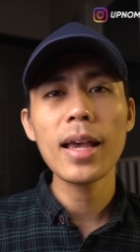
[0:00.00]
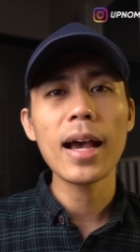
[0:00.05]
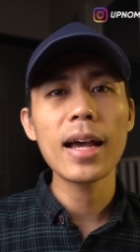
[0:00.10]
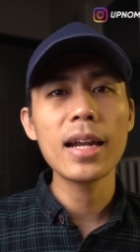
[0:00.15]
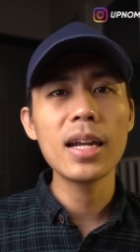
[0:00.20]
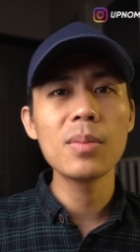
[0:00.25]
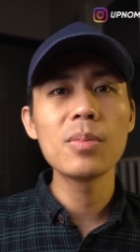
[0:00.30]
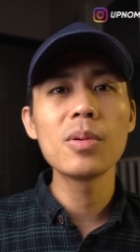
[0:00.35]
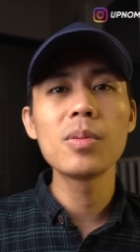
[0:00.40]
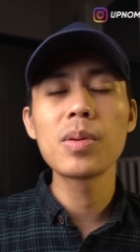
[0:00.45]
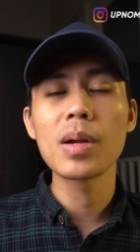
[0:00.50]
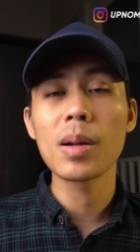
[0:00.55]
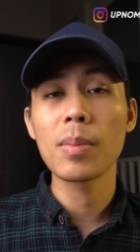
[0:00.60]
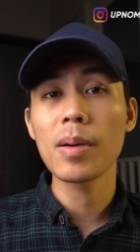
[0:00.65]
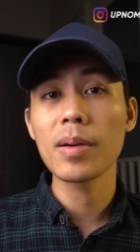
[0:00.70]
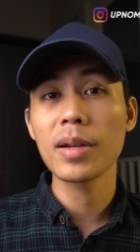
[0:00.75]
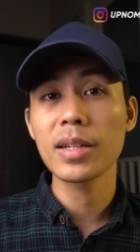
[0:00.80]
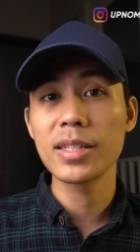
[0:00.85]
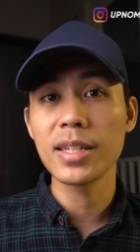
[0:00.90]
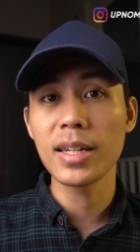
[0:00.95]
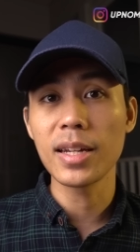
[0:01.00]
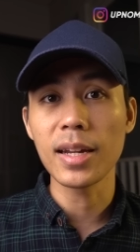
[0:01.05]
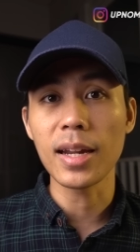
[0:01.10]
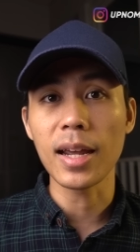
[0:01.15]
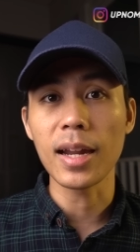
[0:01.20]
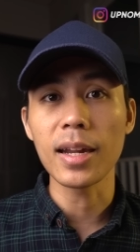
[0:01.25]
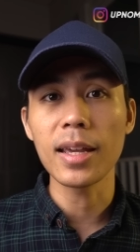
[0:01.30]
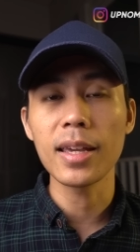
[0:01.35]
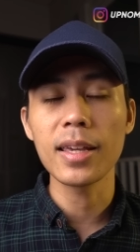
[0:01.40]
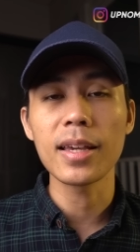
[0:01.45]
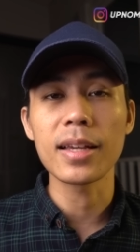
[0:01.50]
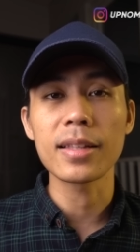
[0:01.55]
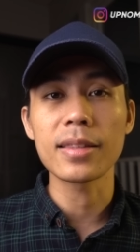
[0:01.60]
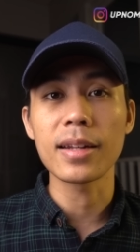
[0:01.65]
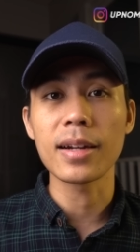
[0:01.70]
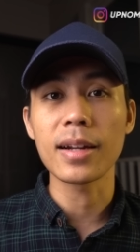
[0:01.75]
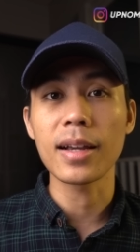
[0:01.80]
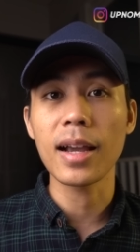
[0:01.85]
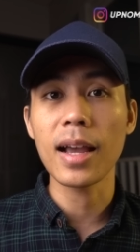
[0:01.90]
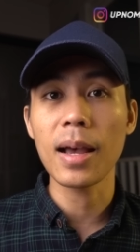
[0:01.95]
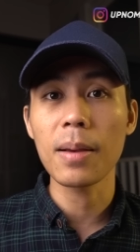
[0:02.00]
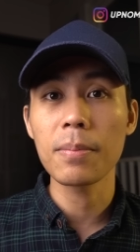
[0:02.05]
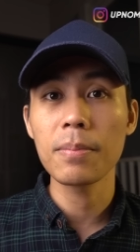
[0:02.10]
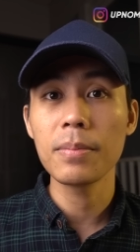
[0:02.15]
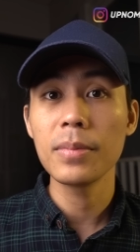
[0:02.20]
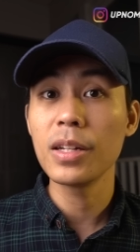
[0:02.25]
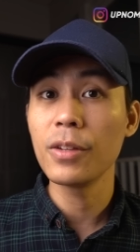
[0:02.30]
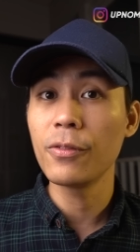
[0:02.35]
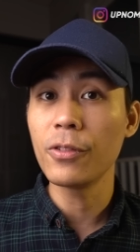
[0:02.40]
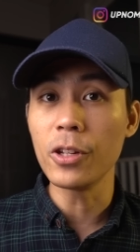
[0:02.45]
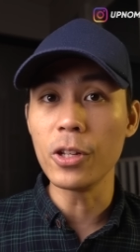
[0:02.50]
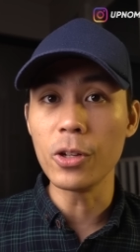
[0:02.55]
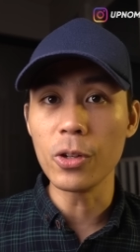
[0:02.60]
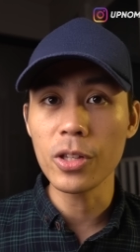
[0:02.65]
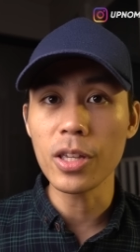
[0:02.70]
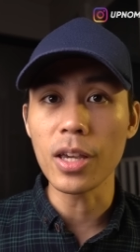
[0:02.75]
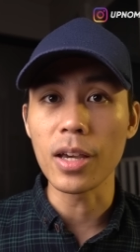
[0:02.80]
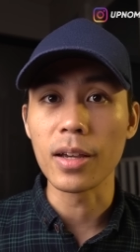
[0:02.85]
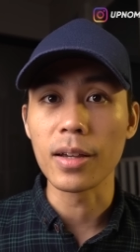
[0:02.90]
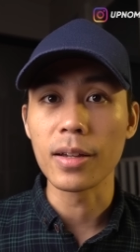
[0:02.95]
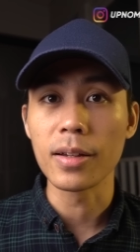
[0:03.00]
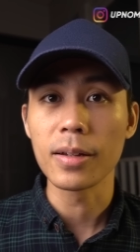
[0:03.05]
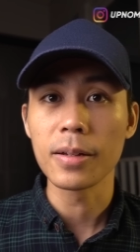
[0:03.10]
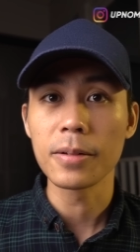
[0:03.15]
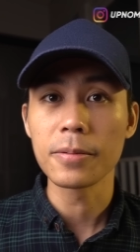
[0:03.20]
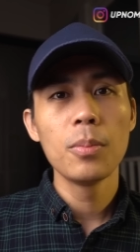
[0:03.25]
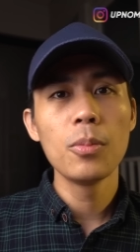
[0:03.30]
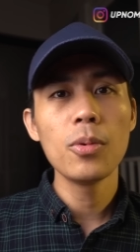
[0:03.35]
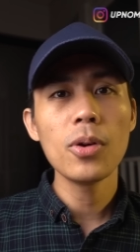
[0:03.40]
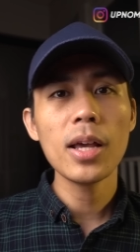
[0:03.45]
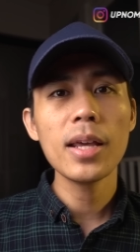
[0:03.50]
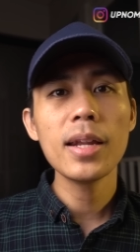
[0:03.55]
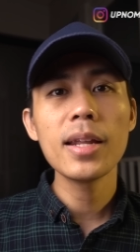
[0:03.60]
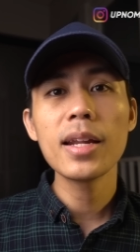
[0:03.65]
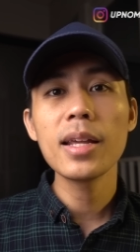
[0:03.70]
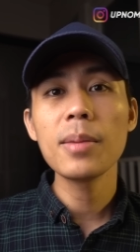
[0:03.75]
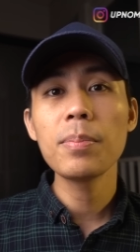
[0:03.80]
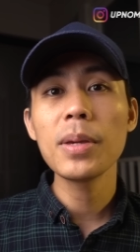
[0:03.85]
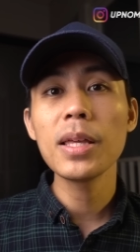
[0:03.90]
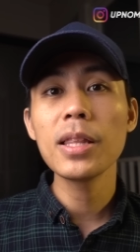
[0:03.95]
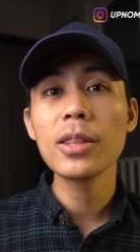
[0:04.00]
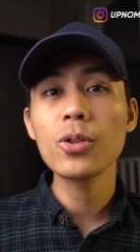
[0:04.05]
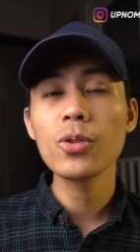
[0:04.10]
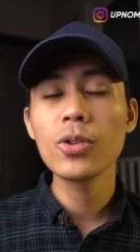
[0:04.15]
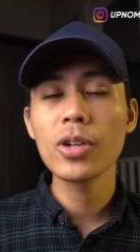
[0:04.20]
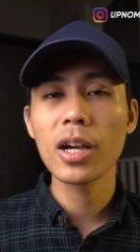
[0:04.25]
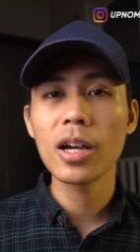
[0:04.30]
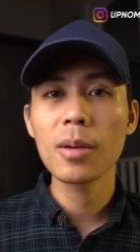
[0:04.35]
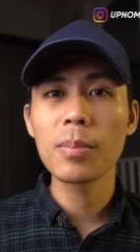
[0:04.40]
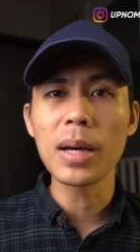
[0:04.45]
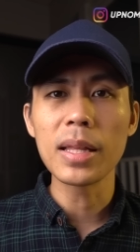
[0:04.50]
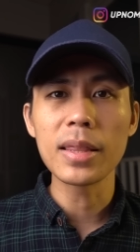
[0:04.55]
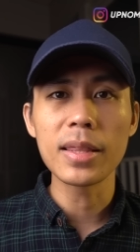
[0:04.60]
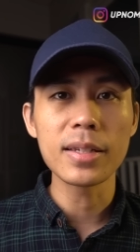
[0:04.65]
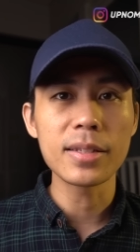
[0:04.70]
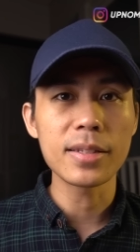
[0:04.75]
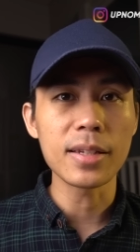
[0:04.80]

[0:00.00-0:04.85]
ada beberapa kejadian aneh yang terekam di videonya. Mulai dari pintu yang ngebanting